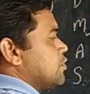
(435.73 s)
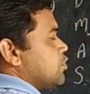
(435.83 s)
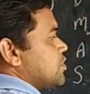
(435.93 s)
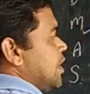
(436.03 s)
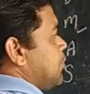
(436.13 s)

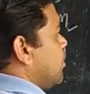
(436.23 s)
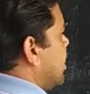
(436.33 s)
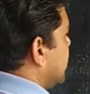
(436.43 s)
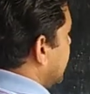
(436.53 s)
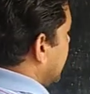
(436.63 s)
इसको स्टेप को
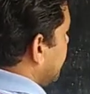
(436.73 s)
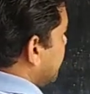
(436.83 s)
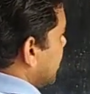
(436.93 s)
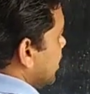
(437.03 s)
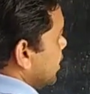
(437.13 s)
करते हैं हम
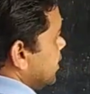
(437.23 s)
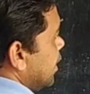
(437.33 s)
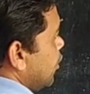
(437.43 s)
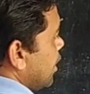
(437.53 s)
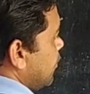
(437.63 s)

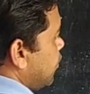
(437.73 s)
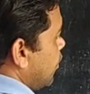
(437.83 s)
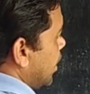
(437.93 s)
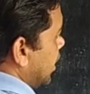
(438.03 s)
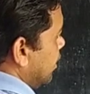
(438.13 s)
यह होगा
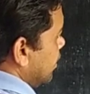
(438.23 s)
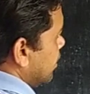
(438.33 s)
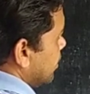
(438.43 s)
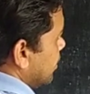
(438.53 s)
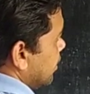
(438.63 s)
फोर्टीन
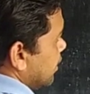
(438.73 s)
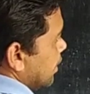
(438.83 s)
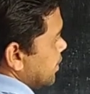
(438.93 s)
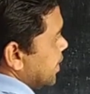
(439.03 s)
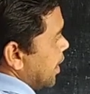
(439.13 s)

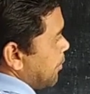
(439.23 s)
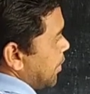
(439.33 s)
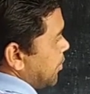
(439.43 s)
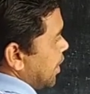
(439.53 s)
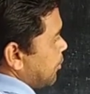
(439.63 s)
यहां
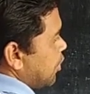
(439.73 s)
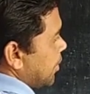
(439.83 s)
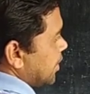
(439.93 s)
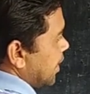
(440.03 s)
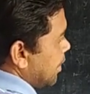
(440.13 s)
पर मैंने आपको
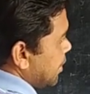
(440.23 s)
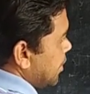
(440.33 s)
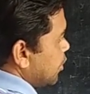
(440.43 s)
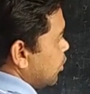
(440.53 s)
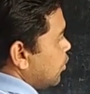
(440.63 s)
बताया अभी
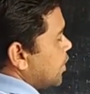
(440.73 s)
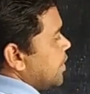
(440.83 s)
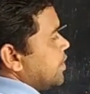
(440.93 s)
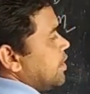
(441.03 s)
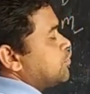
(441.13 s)
भी दोनों का
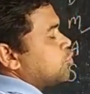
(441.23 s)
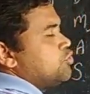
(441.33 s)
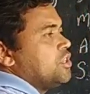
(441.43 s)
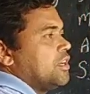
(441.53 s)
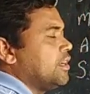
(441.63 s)
यदि हम
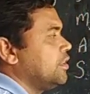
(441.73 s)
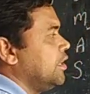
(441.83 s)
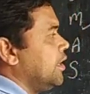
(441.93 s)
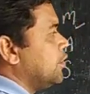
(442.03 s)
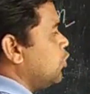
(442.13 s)
सॉल्यूशन
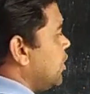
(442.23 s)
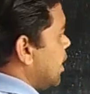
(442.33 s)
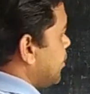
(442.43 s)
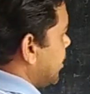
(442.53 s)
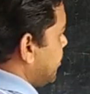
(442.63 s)
करते हैं तो
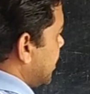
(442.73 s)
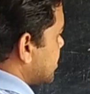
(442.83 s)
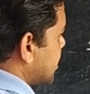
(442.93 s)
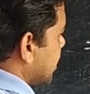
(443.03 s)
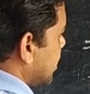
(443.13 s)
यहां पर
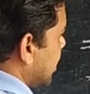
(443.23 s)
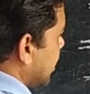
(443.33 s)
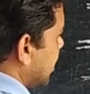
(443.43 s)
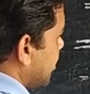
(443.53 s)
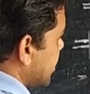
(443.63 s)
प्लस के
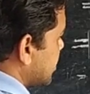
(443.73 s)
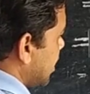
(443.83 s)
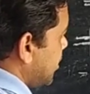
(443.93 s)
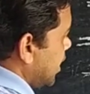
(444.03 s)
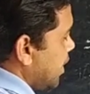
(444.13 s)
13 हमारे
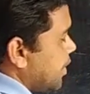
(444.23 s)
सामने